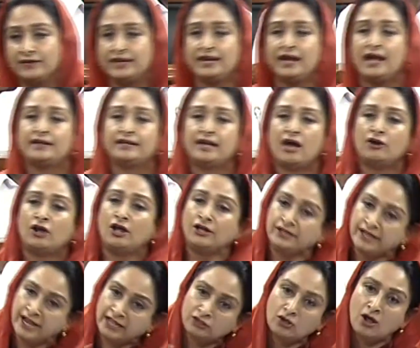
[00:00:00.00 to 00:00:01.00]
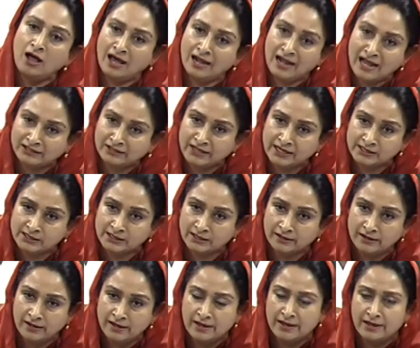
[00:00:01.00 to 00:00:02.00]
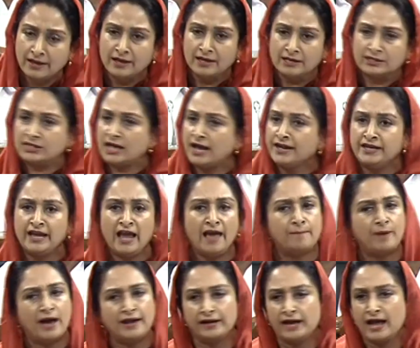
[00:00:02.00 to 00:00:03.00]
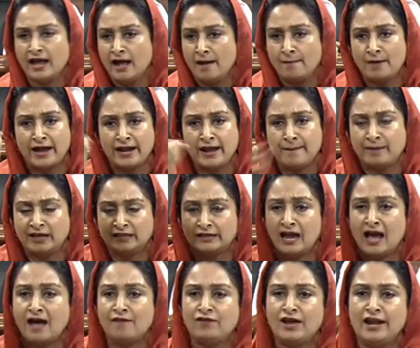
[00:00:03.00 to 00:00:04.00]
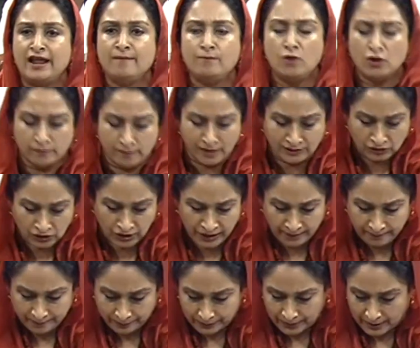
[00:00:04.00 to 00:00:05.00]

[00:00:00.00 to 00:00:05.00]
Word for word: कि ये क्या रहा ये तो हालात हैं सर सर ये बन गए हमारे बदलाव वाले मुख्यमंत्री